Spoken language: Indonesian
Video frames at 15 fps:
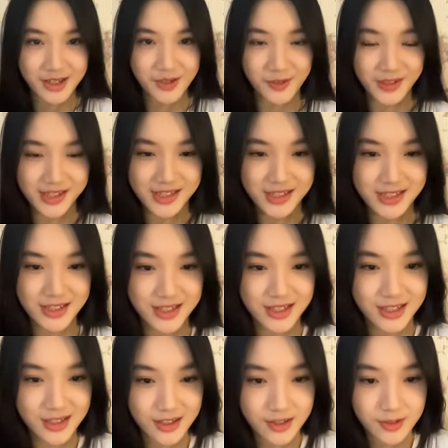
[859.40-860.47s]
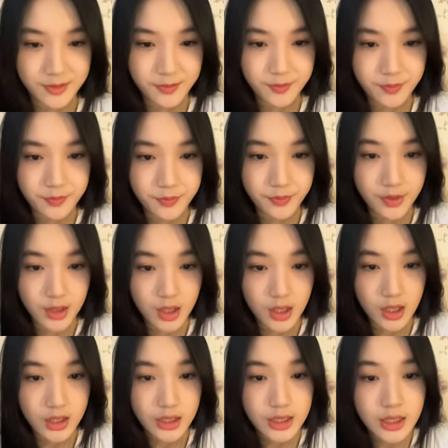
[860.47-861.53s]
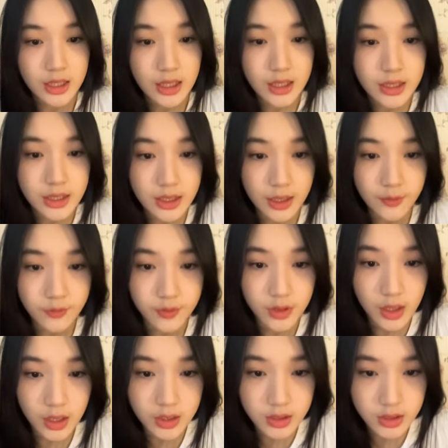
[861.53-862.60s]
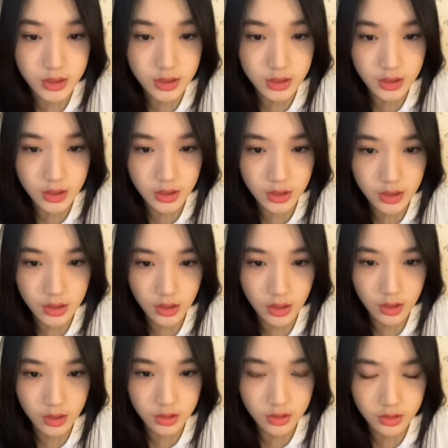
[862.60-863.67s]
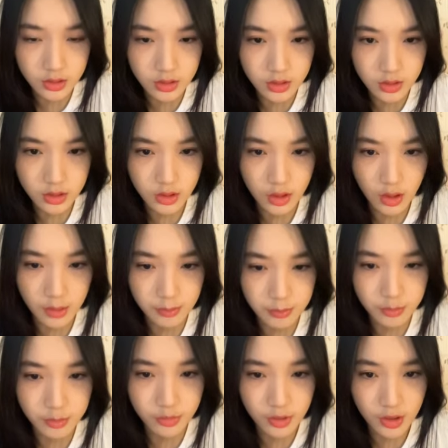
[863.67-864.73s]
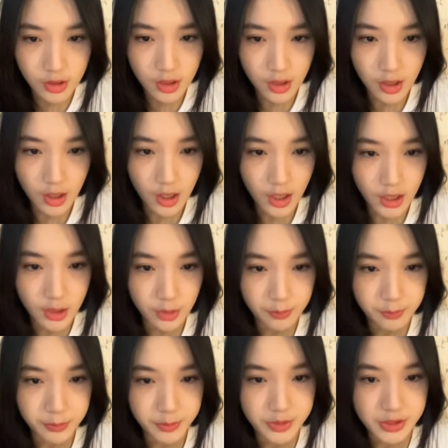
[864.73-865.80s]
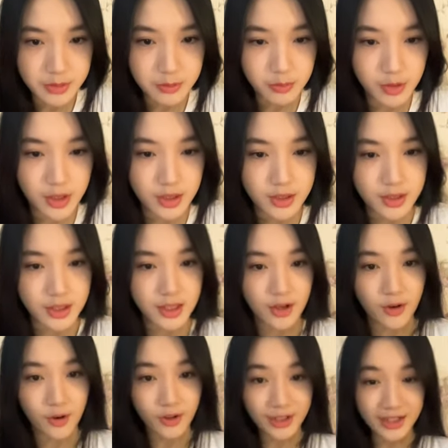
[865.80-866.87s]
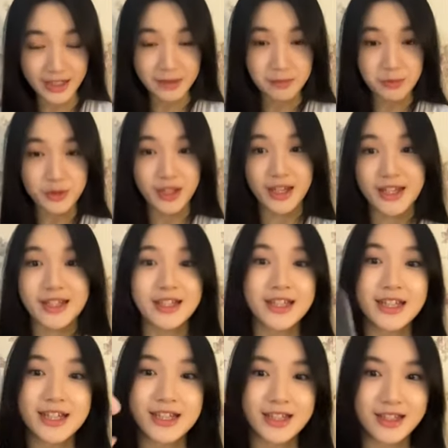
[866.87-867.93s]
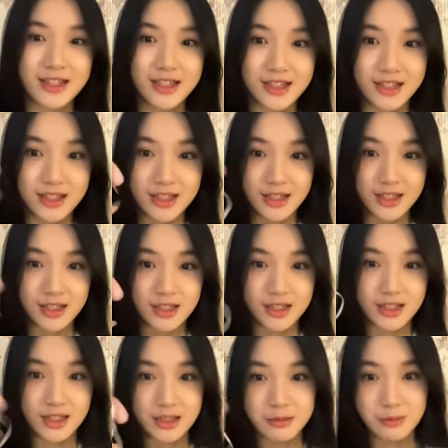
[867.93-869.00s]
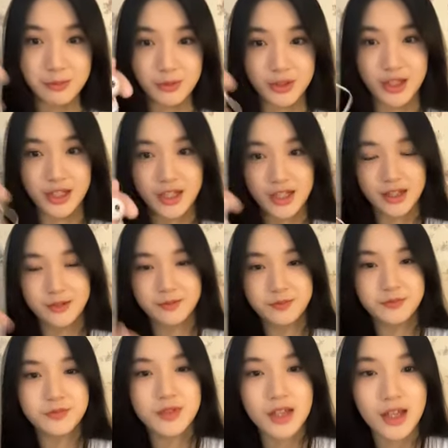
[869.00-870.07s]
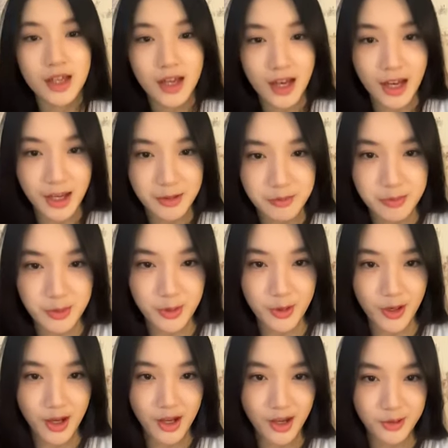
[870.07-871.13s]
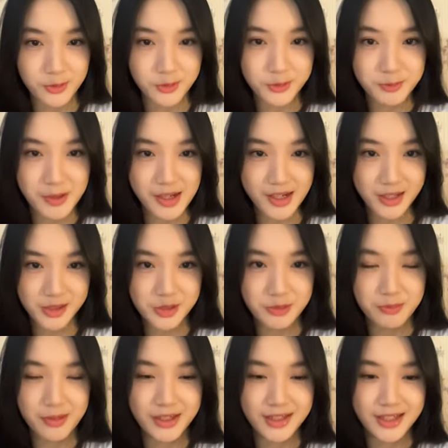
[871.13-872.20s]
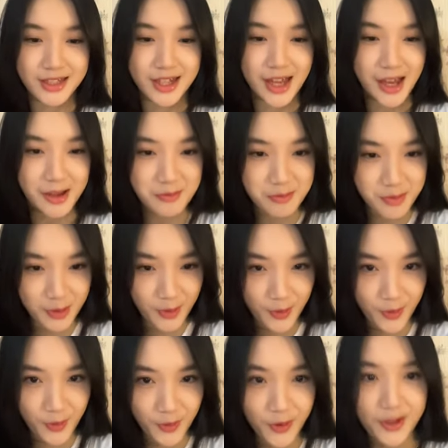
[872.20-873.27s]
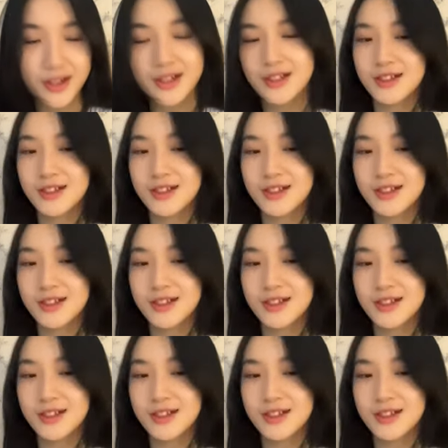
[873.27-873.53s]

Request. Lili lagi live enggak di Lili enggak? Kamu I love you semua. Oh, Lili punya ini. Lili mau punya ini. Hai bro, aku balik Jumatan. Hai bro.